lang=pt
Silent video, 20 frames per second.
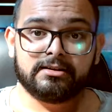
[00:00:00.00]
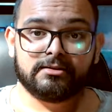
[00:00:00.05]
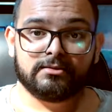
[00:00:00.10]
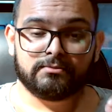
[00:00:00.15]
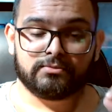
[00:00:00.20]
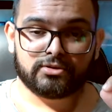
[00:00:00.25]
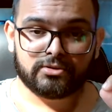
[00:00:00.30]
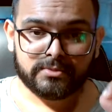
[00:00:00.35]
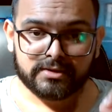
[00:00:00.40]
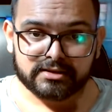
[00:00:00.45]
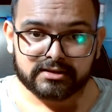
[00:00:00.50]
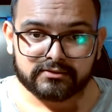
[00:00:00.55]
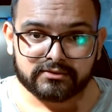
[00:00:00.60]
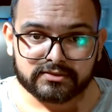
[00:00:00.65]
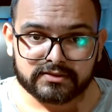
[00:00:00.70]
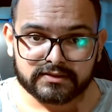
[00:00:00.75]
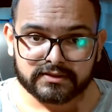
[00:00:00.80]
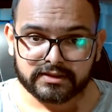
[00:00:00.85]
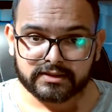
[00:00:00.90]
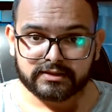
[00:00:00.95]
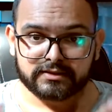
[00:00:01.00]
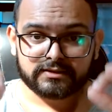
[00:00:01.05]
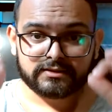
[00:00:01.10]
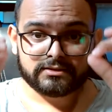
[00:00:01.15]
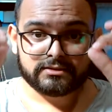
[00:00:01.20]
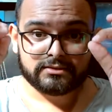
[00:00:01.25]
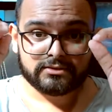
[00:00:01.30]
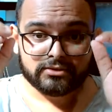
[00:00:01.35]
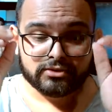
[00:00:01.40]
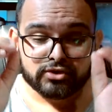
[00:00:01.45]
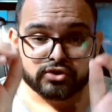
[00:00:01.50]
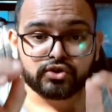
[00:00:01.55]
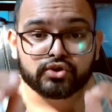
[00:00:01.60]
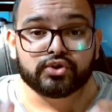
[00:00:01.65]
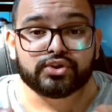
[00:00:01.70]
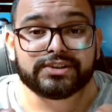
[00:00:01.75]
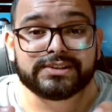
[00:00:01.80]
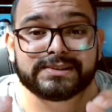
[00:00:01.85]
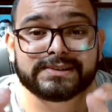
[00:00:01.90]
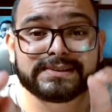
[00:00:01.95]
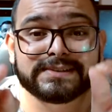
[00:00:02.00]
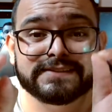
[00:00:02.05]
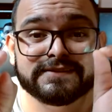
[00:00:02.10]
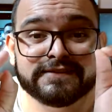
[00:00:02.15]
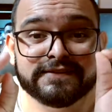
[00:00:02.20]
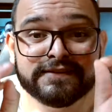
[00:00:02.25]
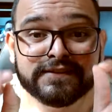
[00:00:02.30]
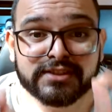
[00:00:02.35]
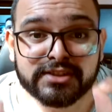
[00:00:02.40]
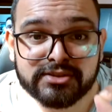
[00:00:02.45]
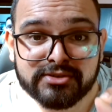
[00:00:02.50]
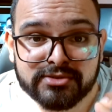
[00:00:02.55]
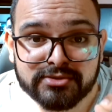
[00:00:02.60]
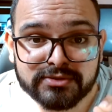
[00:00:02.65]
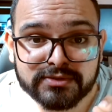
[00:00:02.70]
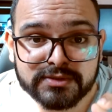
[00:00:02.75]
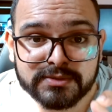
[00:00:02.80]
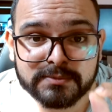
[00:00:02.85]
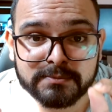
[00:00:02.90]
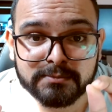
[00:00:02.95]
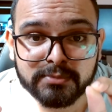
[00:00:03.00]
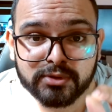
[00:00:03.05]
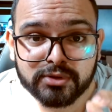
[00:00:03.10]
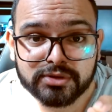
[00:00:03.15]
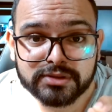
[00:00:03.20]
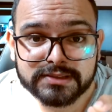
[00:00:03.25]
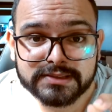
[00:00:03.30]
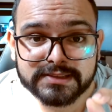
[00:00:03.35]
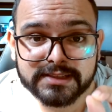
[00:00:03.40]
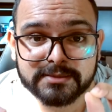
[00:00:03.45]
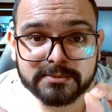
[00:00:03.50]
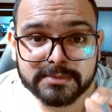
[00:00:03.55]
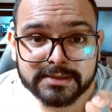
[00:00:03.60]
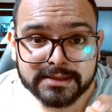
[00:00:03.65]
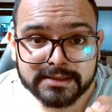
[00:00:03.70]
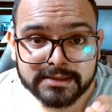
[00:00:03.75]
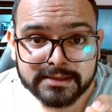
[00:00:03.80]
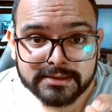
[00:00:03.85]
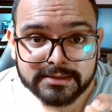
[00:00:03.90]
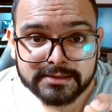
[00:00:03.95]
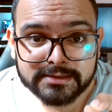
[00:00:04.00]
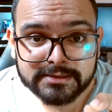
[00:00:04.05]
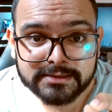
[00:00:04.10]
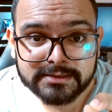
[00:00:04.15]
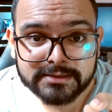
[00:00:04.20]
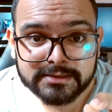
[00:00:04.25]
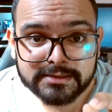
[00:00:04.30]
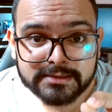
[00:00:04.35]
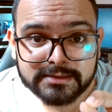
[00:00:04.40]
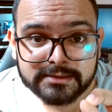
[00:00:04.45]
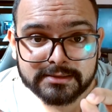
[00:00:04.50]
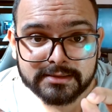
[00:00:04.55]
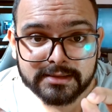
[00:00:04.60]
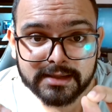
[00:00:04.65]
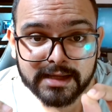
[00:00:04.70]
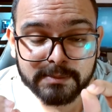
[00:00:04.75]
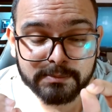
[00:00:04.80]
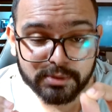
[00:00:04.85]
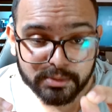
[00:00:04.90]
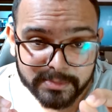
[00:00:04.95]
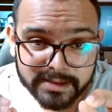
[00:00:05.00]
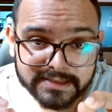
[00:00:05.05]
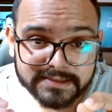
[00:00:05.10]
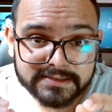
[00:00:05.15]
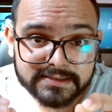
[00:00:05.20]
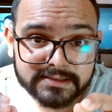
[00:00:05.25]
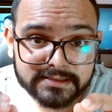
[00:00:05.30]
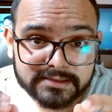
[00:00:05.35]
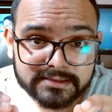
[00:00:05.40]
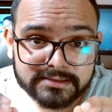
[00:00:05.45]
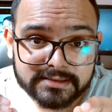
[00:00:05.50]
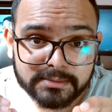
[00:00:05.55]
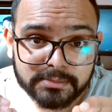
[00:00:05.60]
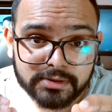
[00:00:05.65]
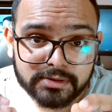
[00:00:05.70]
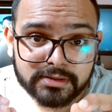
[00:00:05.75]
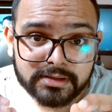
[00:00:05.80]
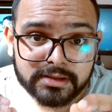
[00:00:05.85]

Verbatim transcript: prometo a vocês dois vídeos por semana. É promessa, tá bom?